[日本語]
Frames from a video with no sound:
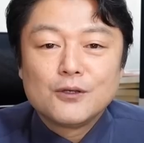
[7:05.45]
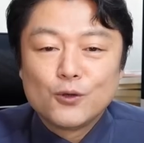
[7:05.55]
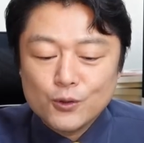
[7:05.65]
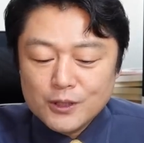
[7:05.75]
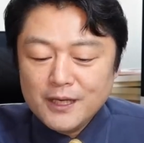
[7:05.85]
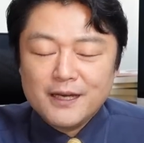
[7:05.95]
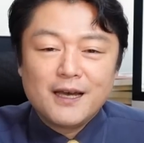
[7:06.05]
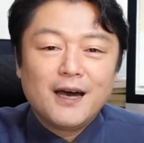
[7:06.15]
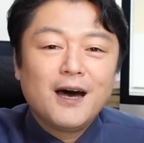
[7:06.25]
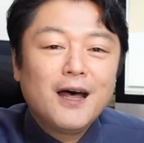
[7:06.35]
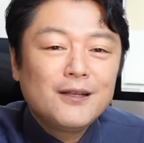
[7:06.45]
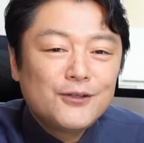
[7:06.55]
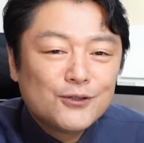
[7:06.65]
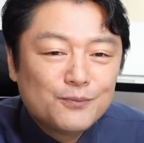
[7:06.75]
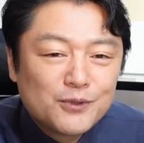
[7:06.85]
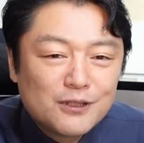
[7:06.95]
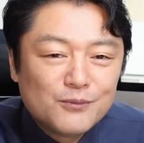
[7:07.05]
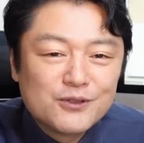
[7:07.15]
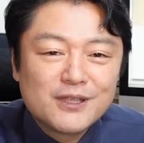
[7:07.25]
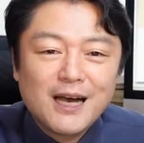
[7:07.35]
よって韓流
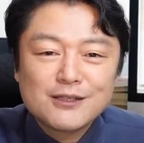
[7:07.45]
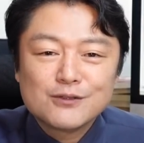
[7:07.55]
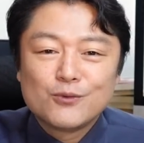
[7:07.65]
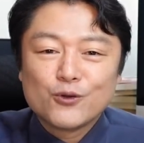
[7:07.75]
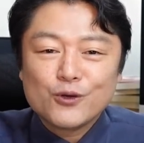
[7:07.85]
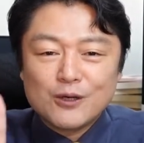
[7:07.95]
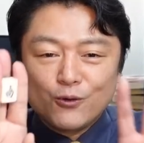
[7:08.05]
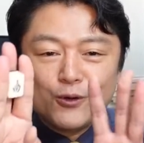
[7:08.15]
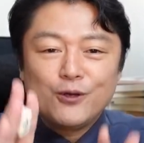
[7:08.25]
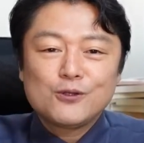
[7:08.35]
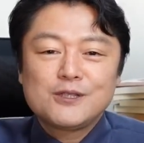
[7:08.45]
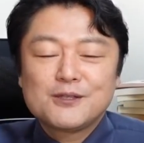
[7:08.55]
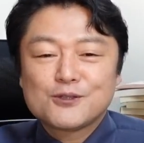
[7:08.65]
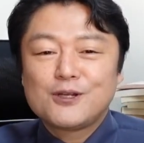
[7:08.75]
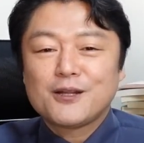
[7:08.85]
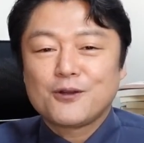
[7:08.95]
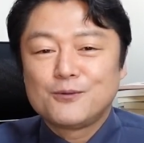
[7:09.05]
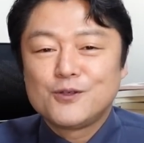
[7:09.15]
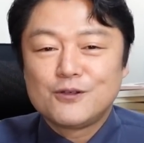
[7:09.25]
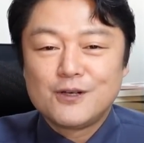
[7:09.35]
ブームなるものがご利用しで作られたの
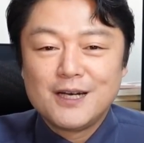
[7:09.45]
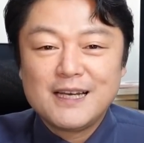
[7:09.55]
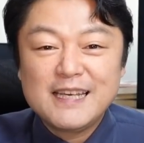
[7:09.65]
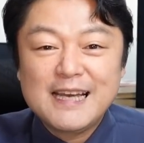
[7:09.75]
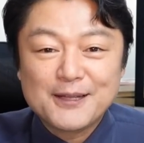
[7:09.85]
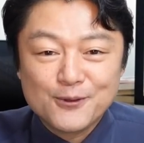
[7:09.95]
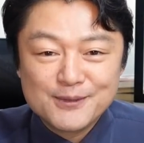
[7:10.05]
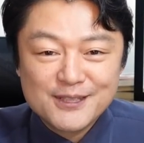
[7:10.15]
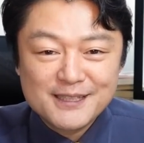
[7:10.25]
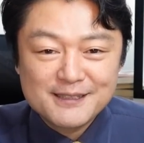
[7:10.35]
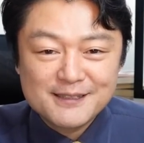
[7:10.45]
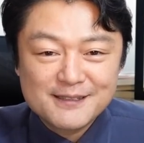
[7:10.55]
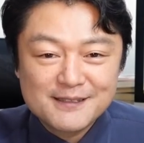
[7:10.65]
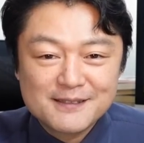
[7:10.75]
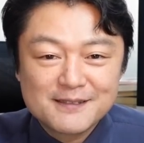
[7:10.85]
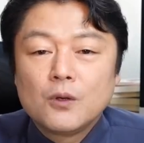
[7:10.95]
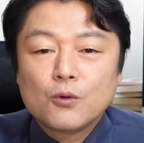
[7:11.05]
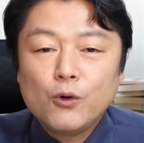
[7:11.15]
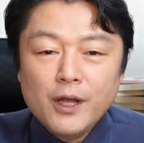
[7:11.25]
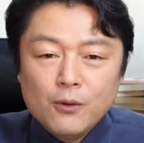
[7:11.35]
も以下同文です。
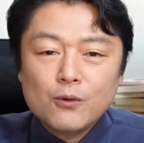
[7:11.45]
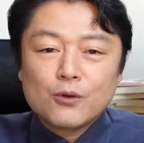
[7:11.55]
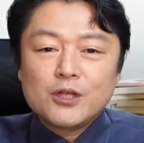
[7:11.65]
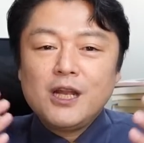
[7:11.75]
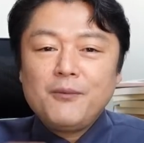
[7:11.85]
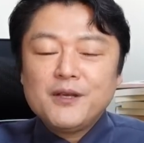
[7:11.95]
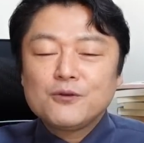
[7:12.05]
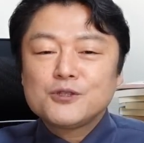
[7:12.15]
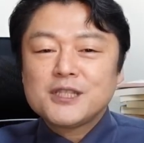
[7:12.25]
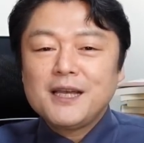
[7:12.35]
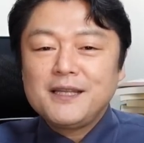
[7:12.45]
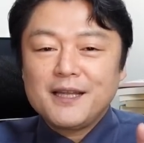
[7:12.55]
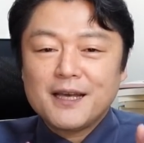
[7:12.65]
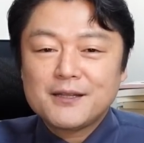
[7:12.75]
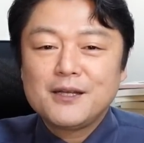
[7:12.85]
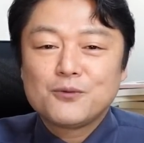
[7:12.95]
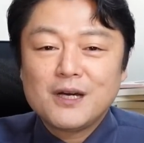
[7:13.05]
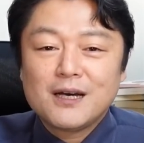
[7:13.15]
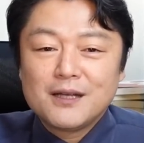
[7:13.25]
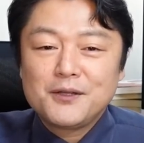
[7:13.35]
これをテレビ局社員でやってんの
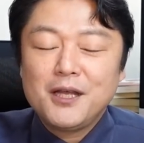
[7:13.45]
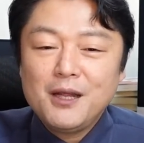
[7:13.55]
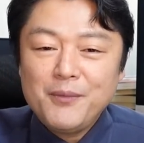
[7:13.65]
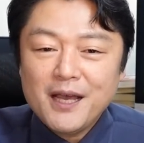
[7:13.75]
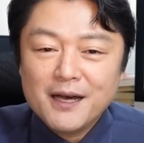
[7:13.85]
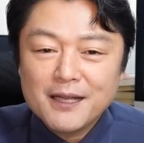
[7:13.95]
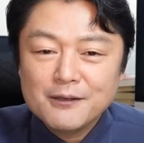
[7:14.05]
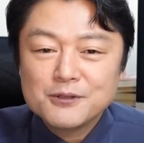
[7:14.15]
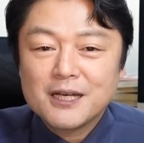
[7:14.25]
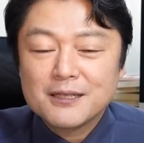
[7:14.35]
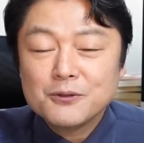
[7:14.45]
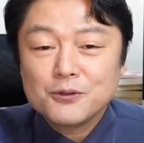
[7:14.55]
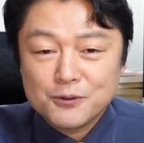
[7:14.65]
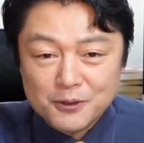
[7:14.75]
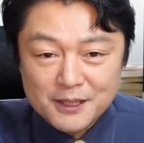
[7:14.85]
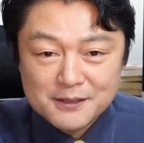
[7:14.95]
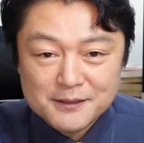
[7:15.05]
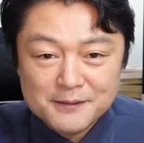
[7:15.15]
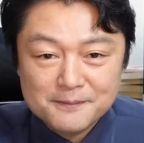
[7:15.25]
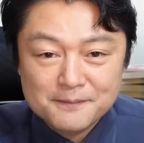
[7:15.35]
がテレビアナウンサーだということです。